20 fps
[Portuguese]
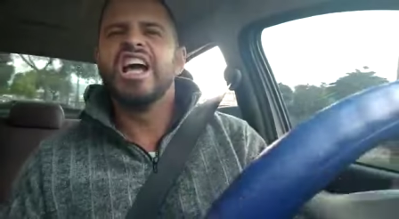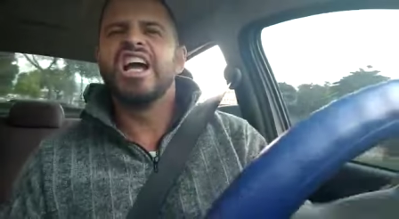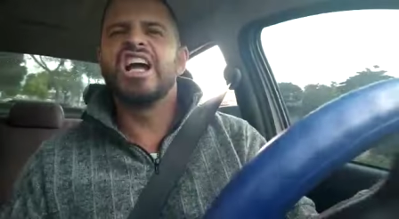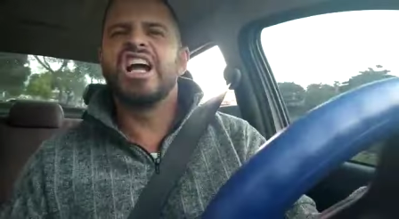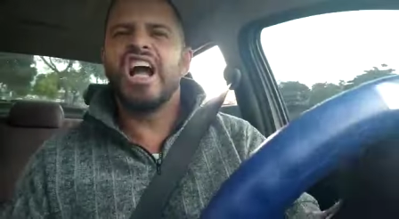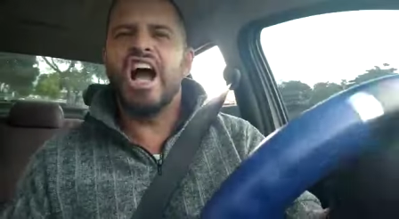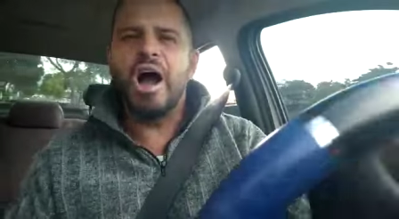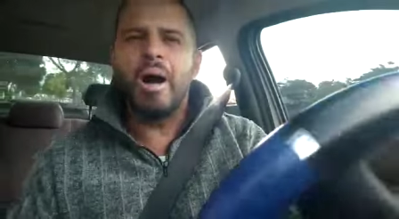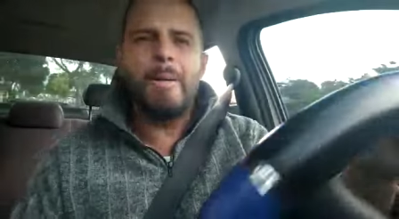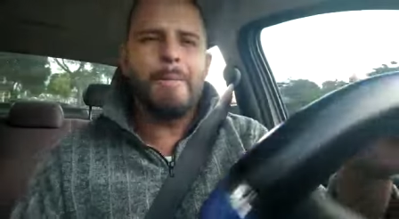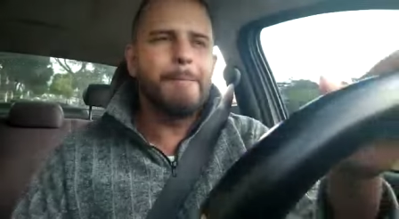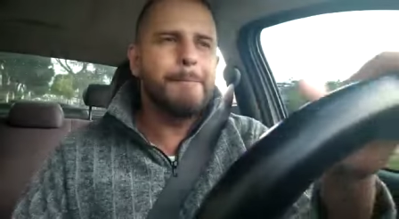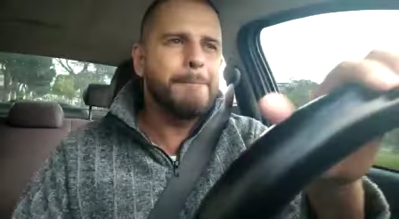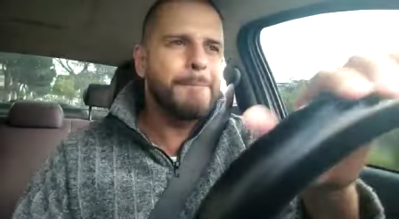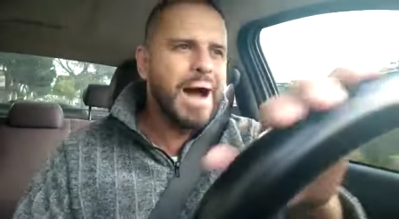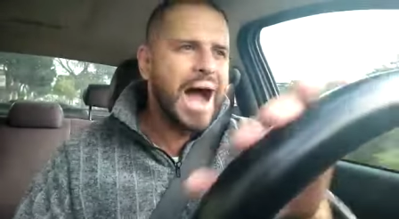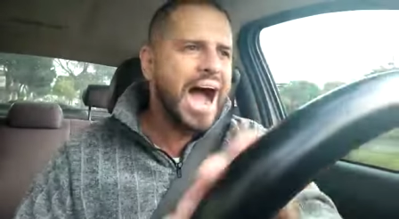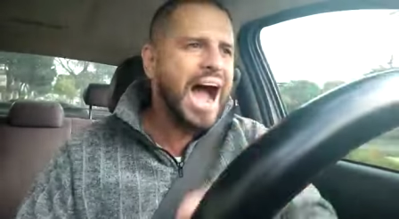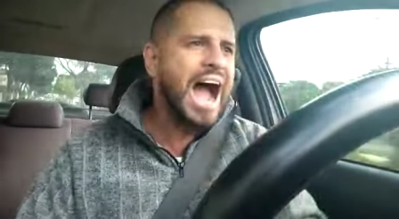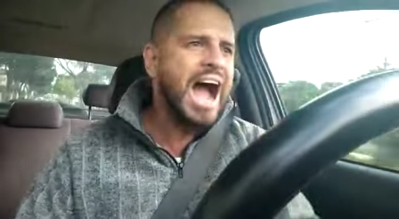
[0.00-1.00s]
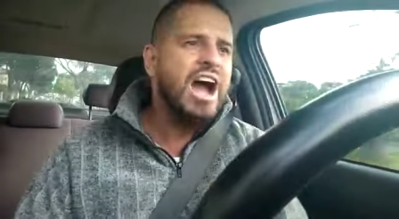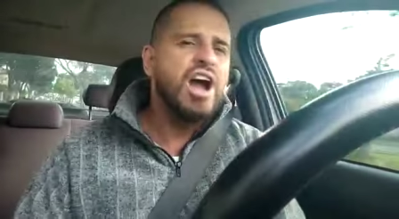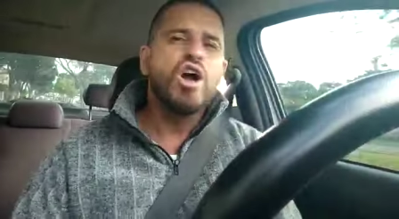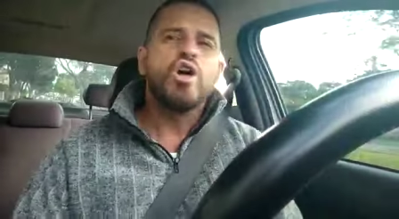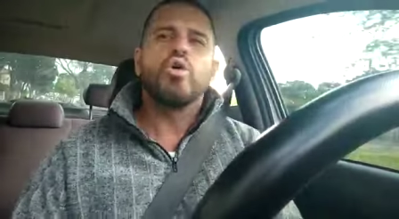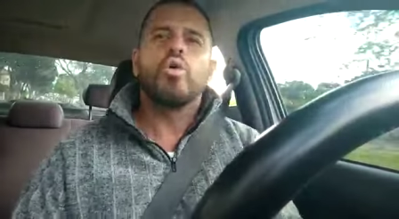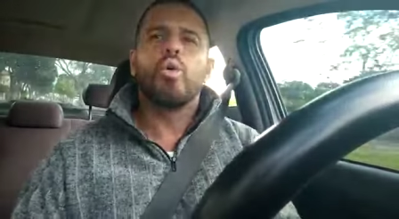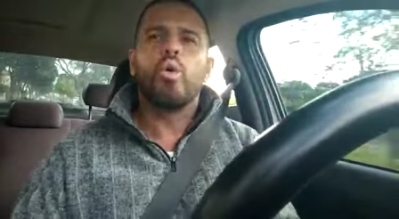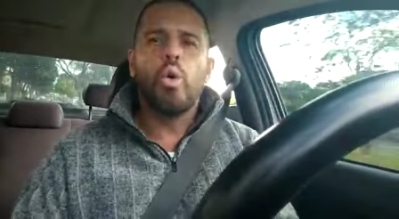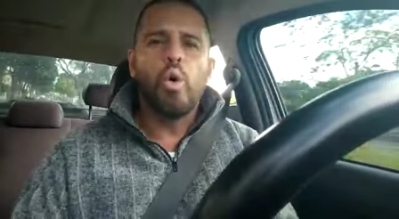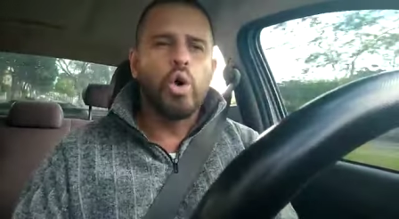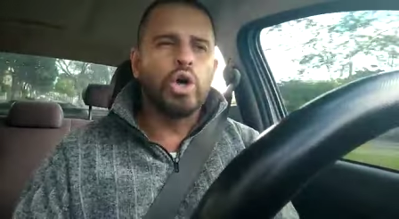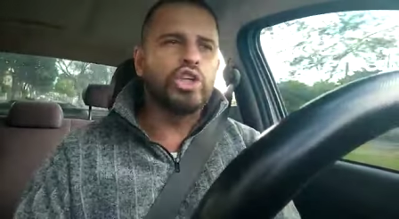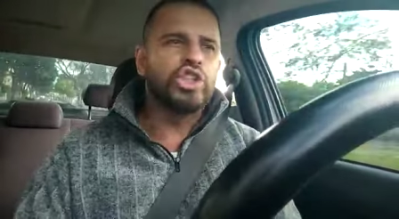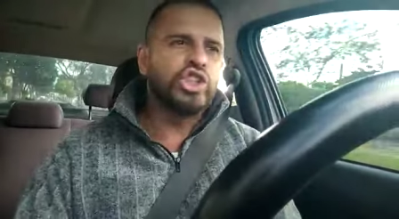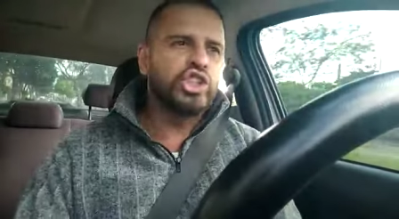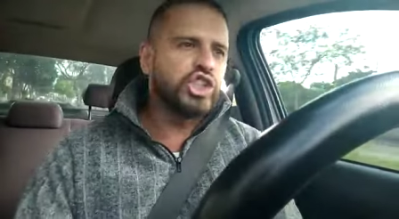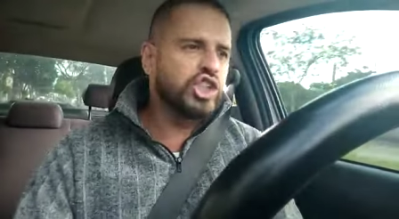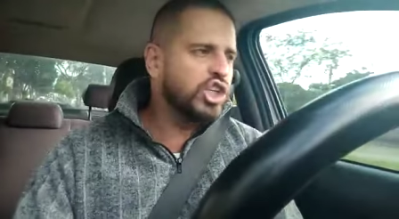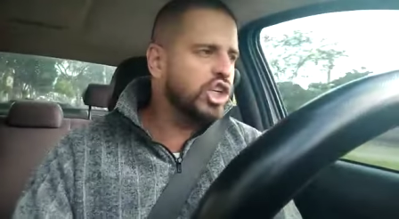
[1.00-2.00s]
Gambá,
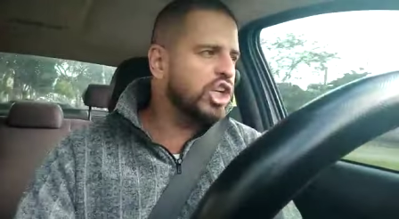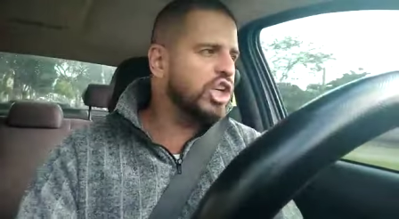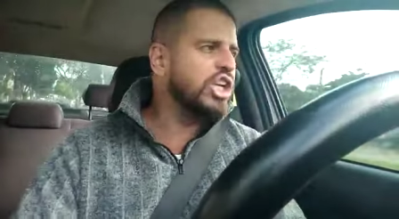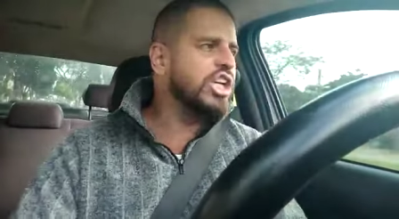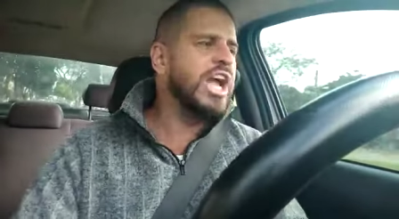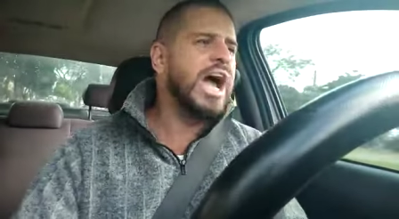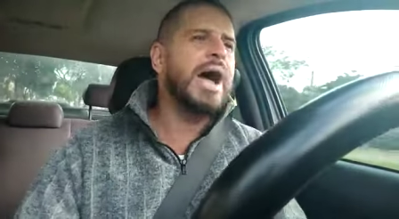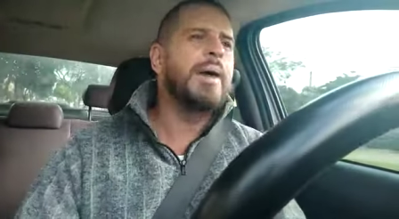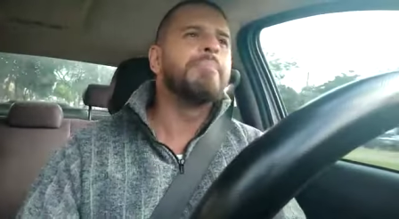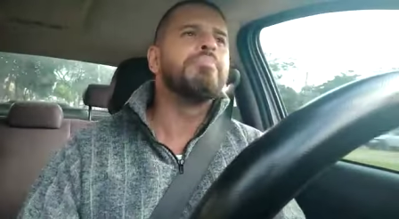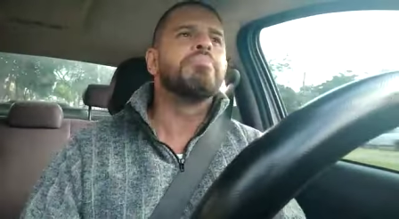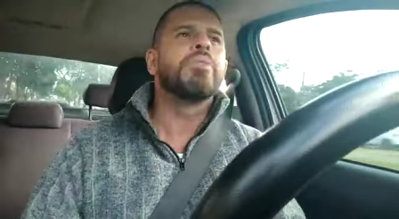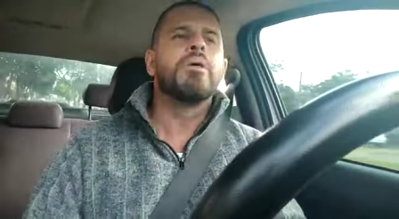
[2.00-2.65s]
Cutia,